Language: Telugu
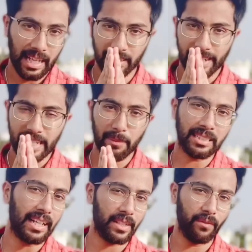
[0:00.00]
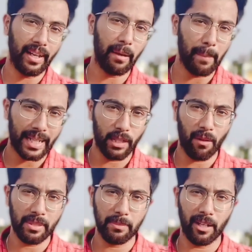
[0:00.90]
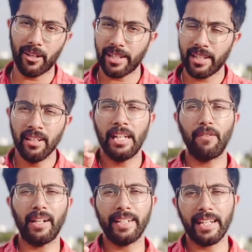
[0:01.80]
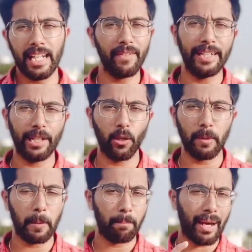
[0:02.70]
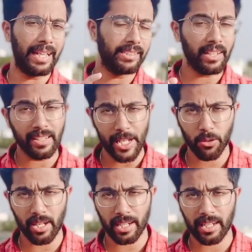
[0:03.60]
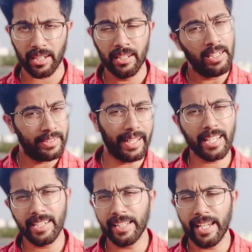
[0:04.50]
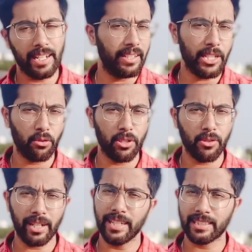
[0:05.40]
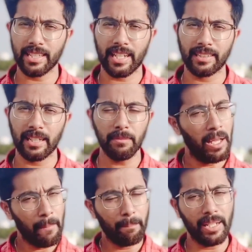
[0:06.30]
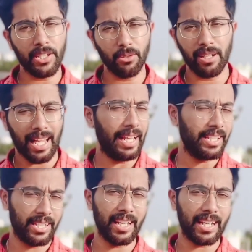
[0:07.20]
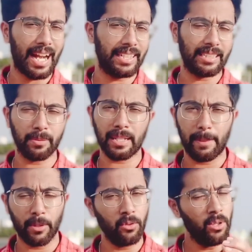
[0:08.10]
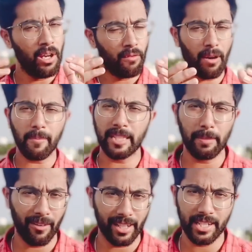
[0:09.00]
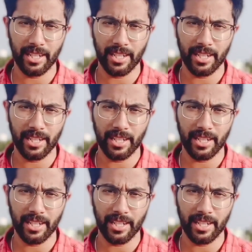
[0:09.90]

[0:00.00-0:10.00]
అందరికీ నమస్కారం వెల్కమ్ బ్యాక్ టు వంశీ భవాని ఇవాళ ఈ వీడియోలో మీరు పైథన్ నేర్చుకున్నాక నెక్స్ట్ ఇంకేం నేర్చుకోవచ్చు అని డిస్కస్ చేద్దాం ప్లీజ్ టు లైక్ షేర్ అండ్ సబ్స్క్రైబ్ టు వంశీ భవాని